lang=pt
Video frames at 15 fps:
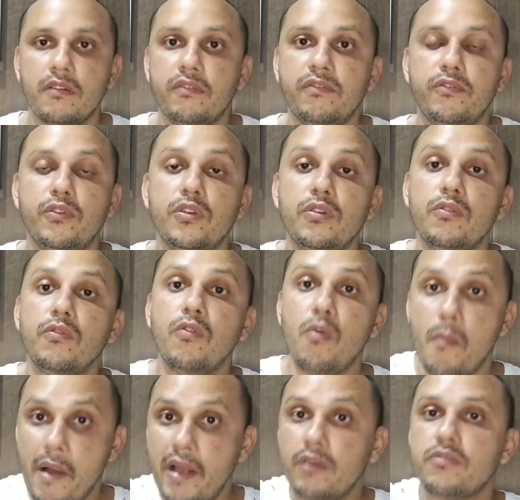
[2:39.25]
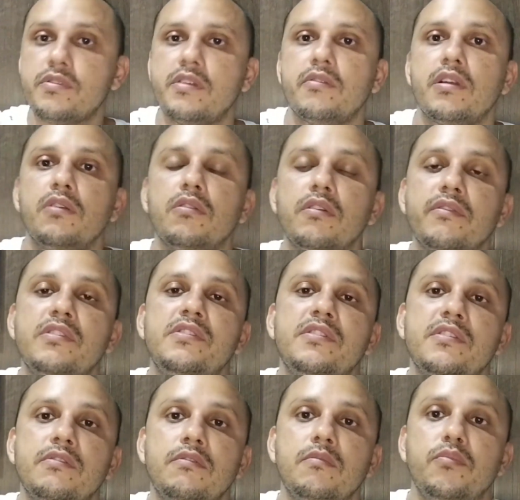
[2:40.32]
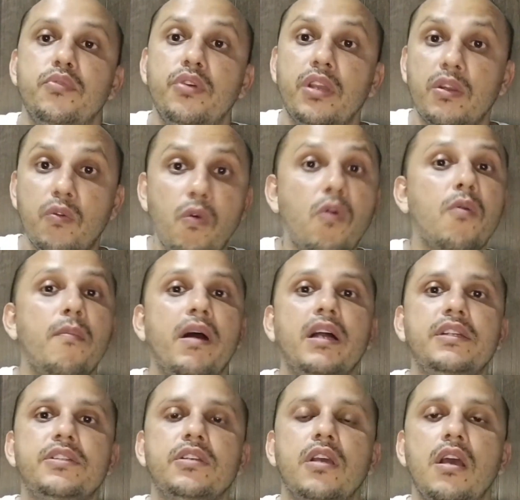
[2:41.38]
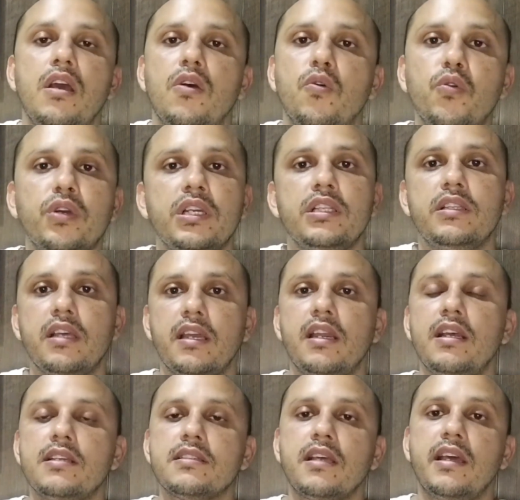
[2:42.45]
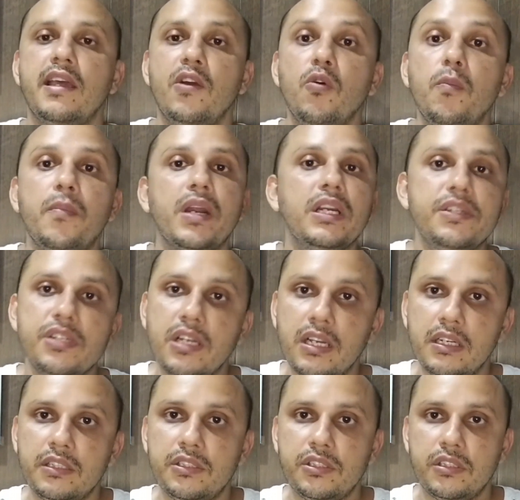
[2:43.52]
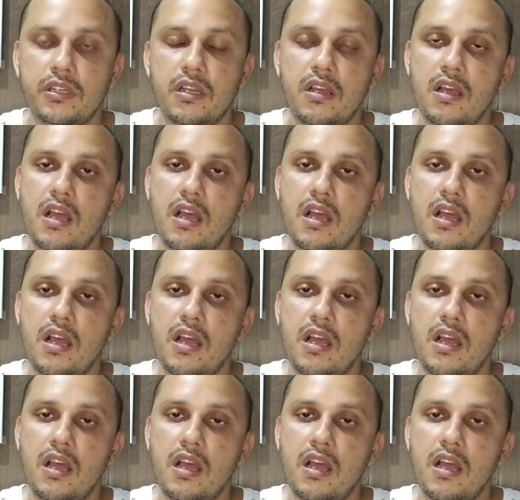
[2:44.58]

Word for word: Foi o Marcos Aurélio que venceu, porque no combate o que interessa é o praticante.